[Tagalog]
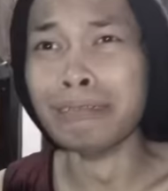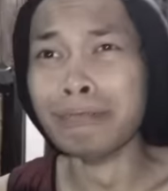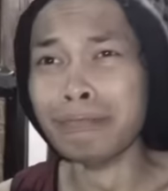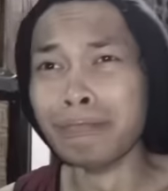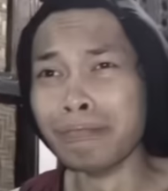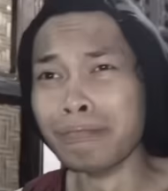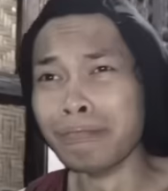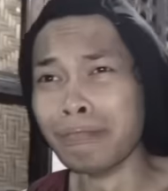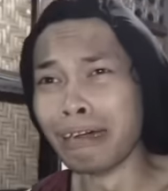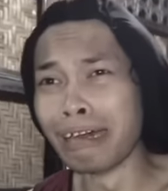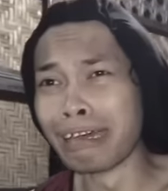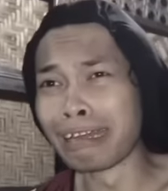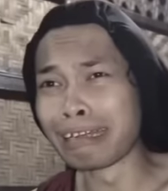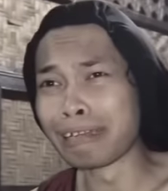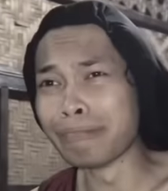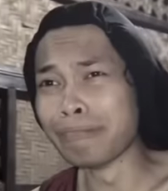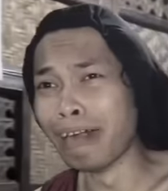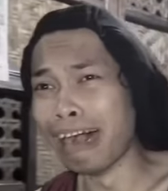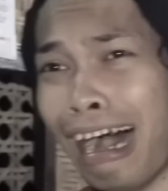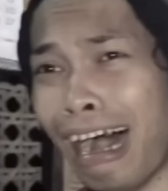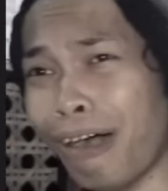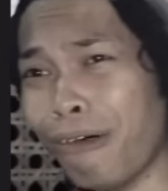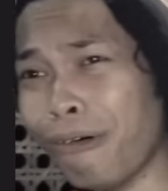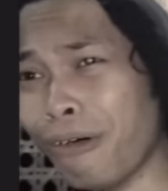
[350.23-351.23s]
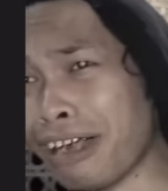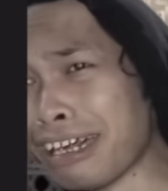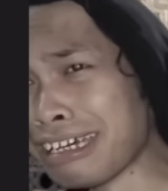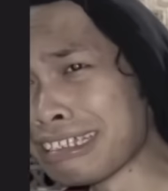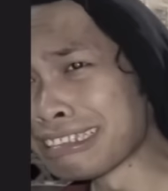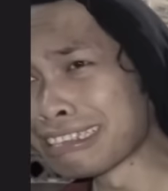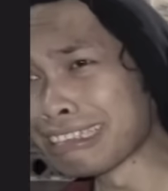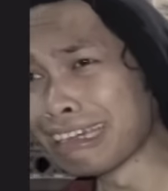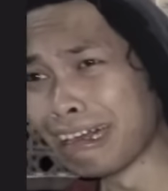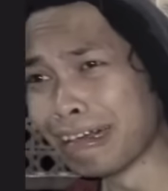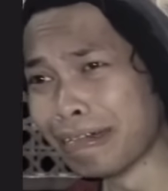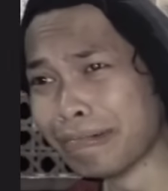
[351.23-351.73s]
pare, maawa ka
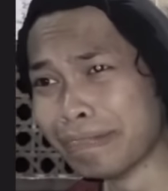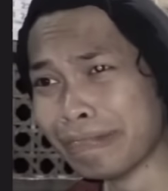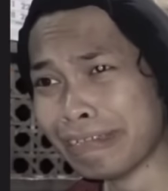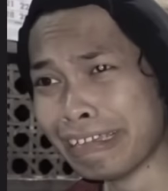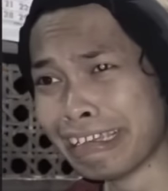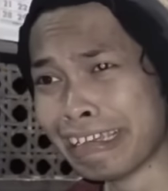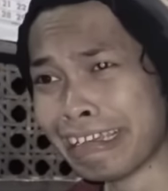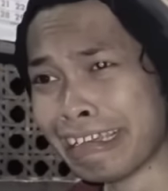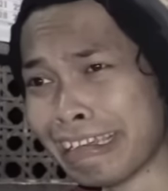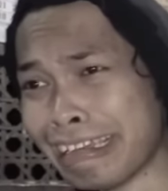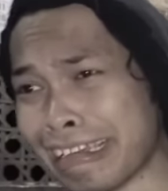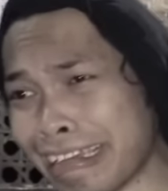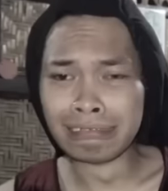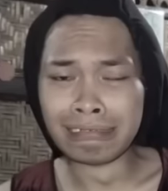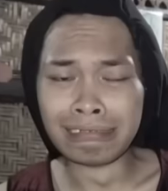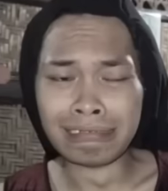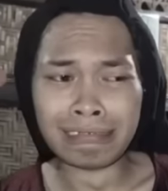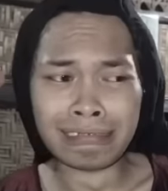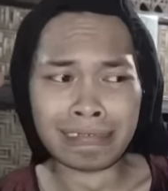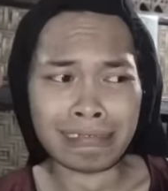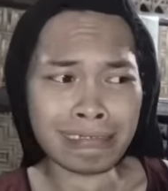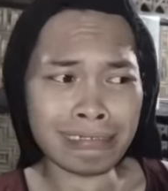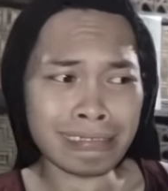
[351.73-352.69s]
sa amin.